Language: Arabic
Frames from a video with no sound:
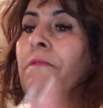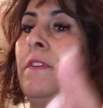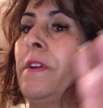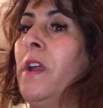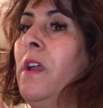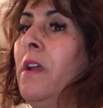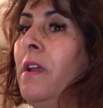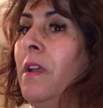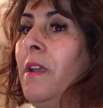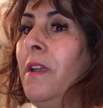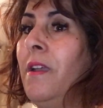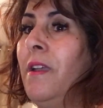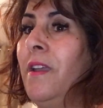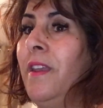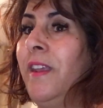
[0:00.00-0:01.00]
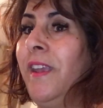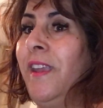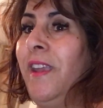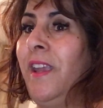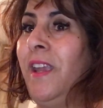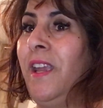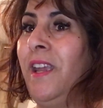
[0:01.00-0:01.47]
فرحانين
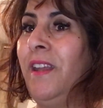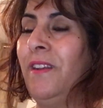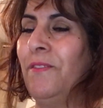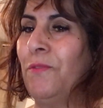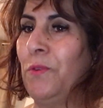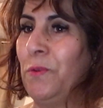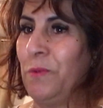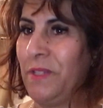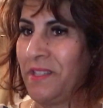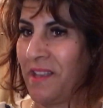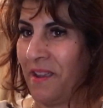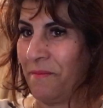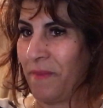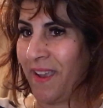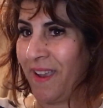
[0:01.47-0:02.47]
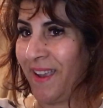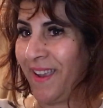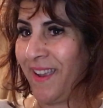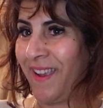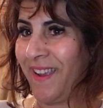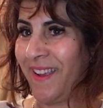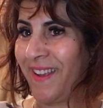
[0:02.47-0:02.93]

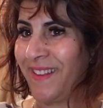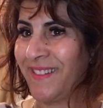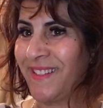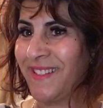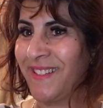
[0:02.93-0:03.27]
والوسامات